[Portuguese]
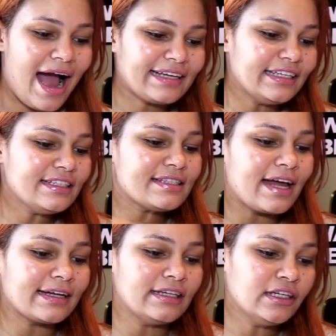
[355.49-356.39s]
Aqui no
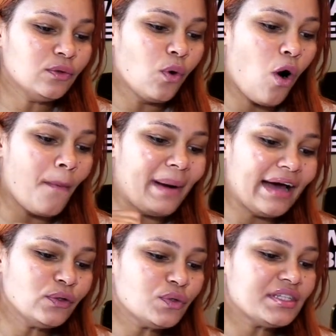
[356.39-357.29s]
Instagram, o
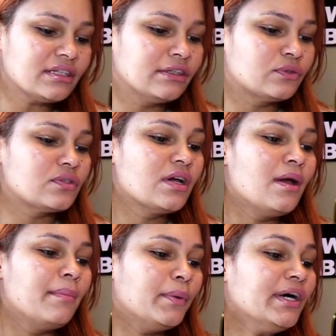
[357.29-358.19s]
Romário dos Santos.
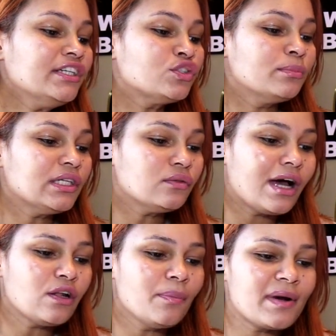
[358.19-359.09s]
Meu anjo, manda um
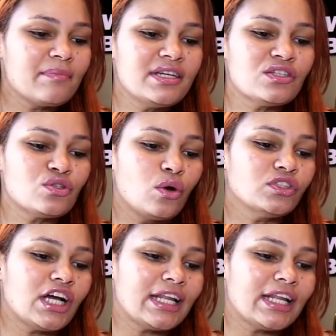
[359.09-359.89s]
alô pra mim, sou de